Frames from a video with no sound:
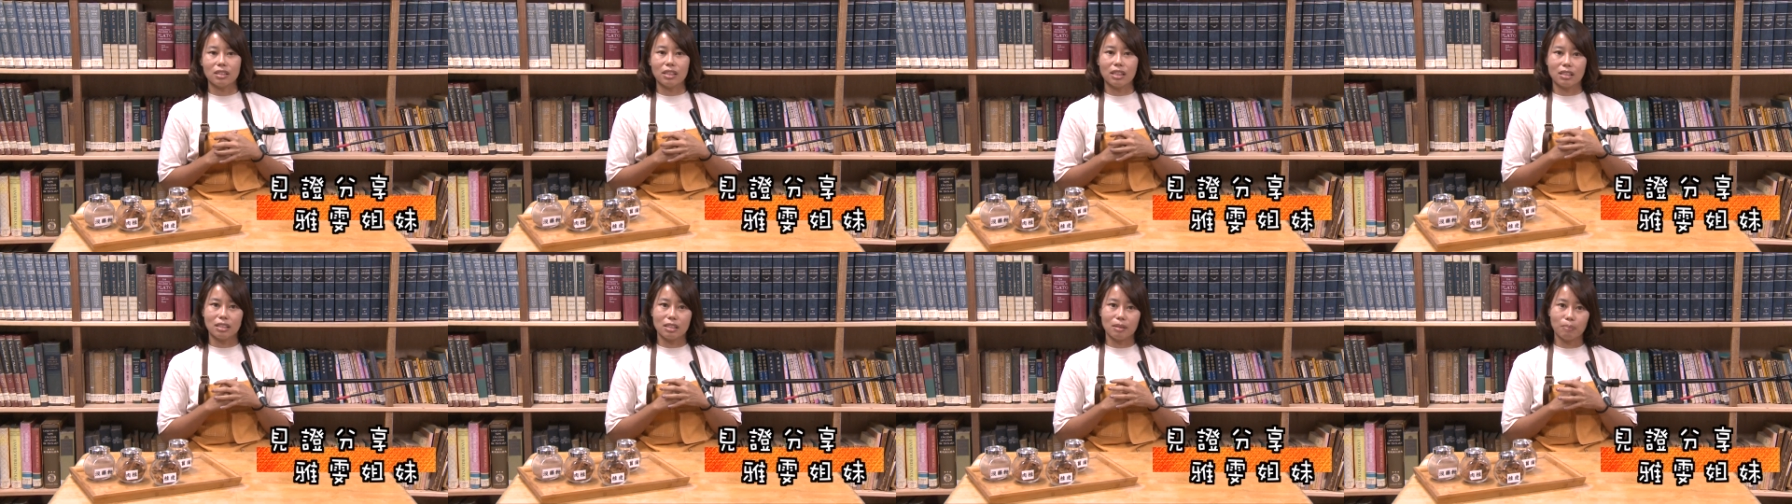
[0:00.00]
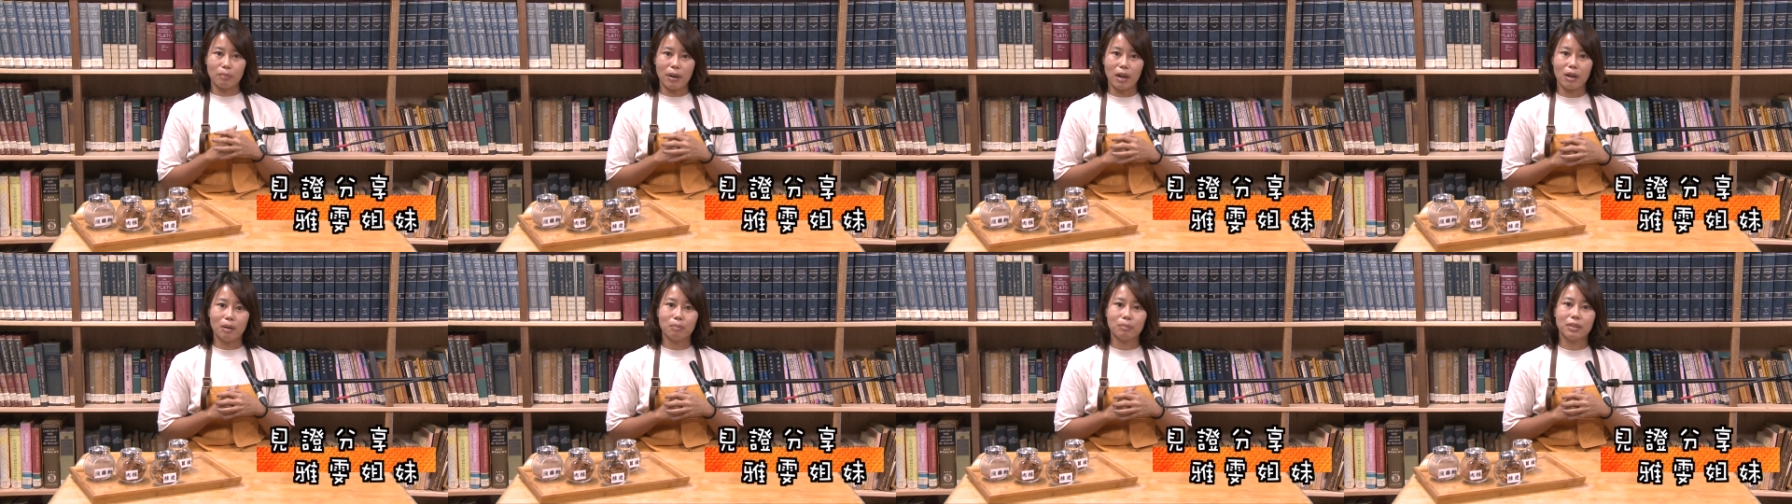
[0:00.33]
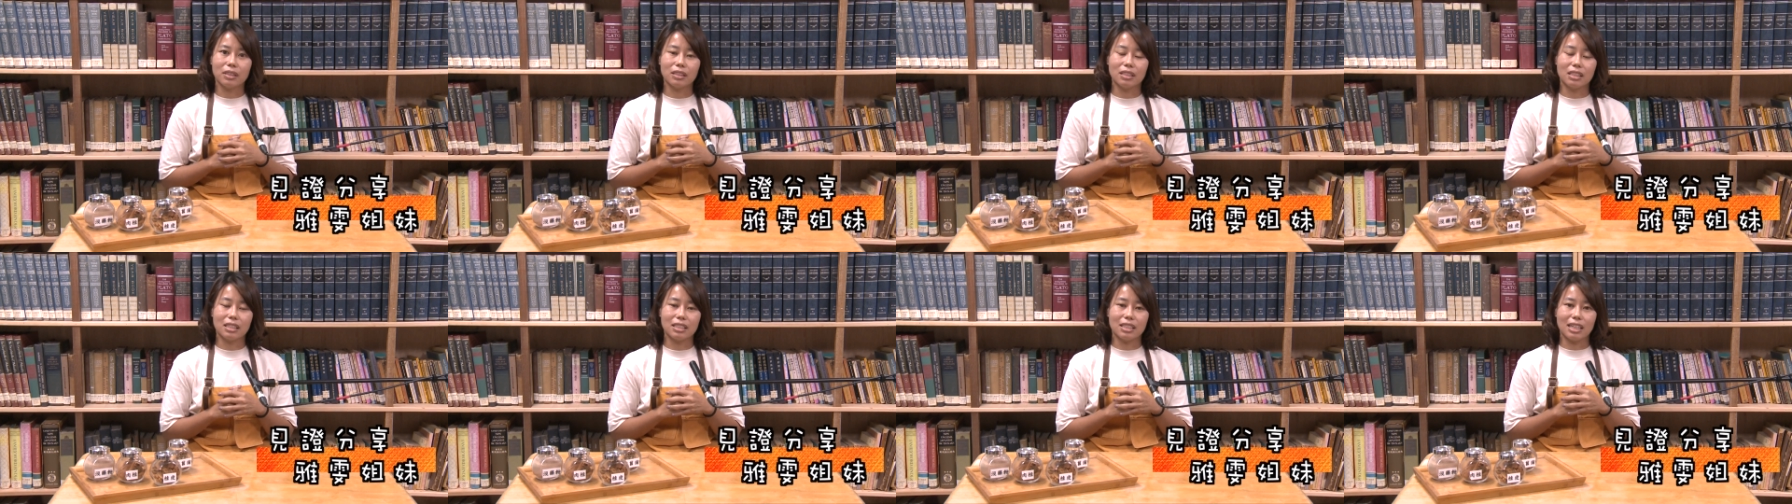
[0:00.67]
也是保养
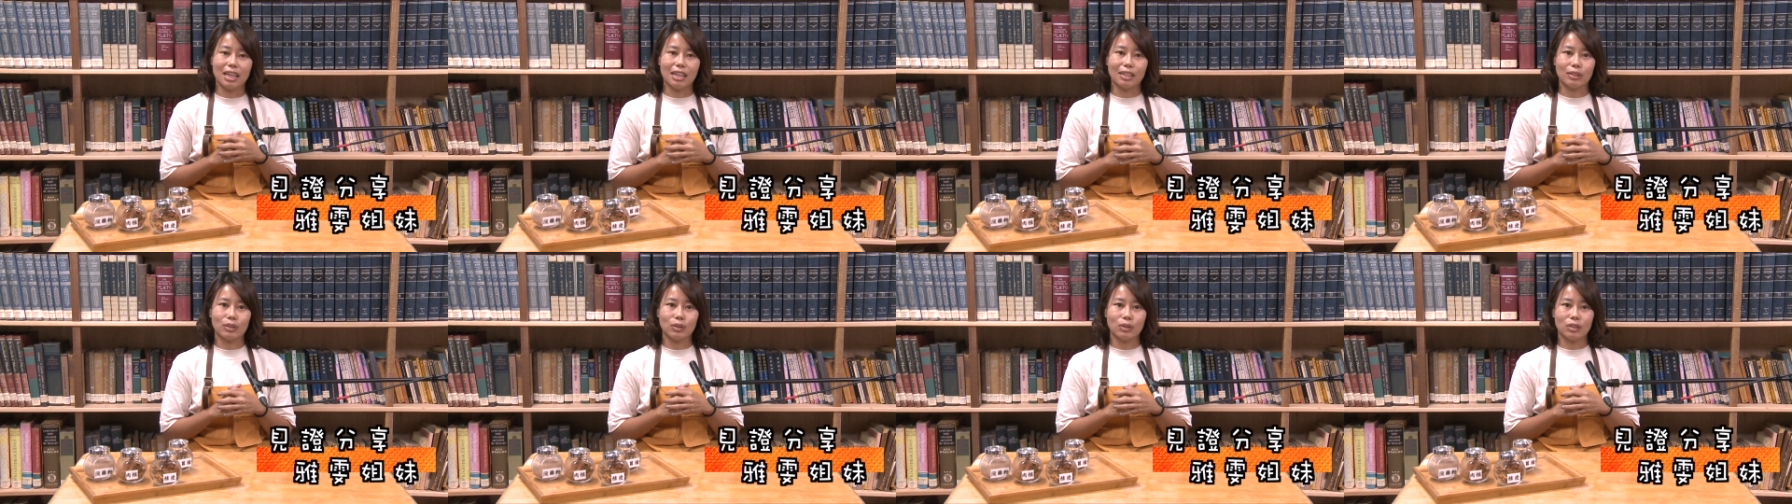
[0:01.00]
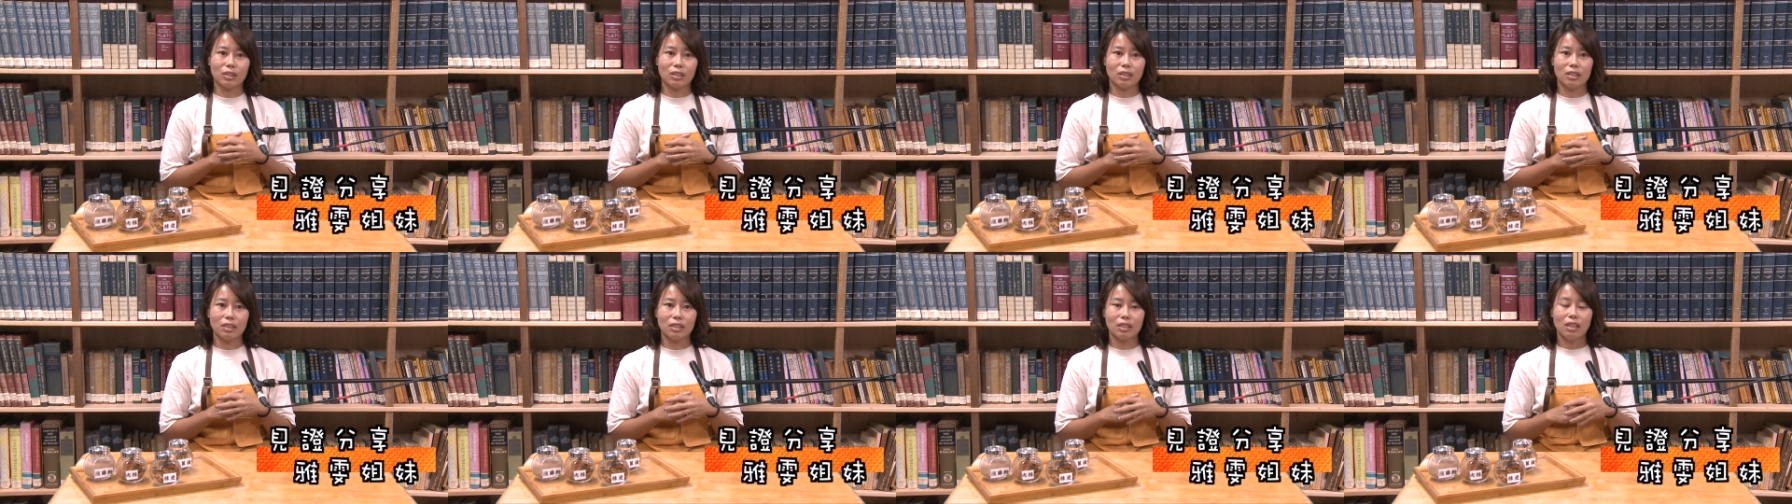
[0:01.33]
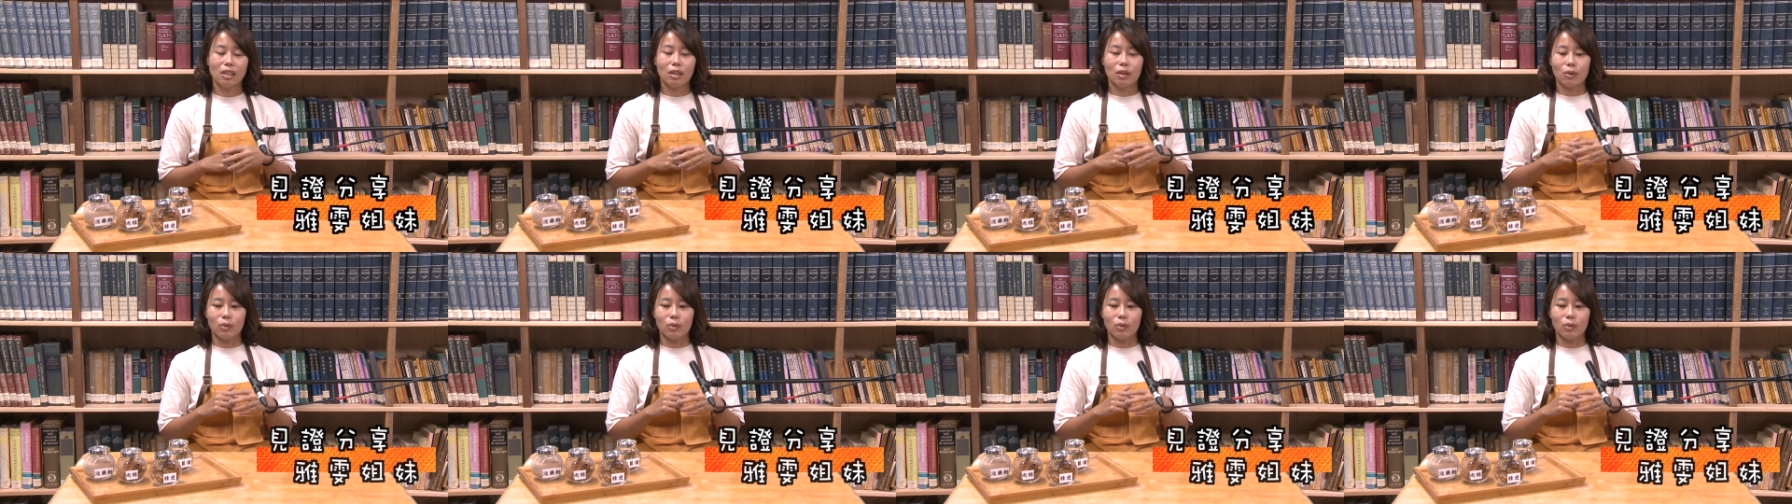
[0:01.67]
品的讲师。